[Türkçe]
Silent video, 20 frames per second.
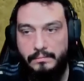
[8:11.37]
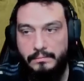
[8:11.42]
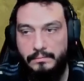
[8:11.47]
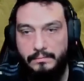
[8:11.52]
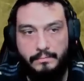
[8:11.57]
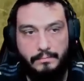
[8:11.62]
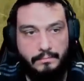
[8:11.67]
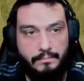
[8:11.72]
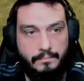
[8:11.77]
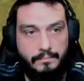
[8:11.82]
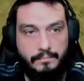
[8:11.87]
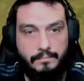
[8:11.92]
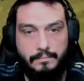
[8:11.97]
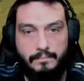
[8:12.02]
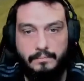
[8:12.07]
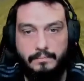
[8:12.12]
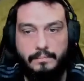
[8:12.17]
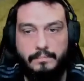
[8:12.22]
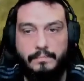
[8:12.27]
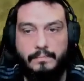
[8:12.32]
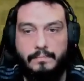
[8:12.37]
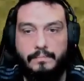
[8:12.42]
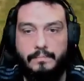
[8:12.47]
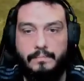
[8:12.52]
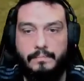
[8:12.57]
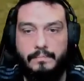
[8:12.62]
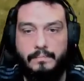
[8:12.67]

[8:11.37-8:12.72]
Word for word: İki var hala.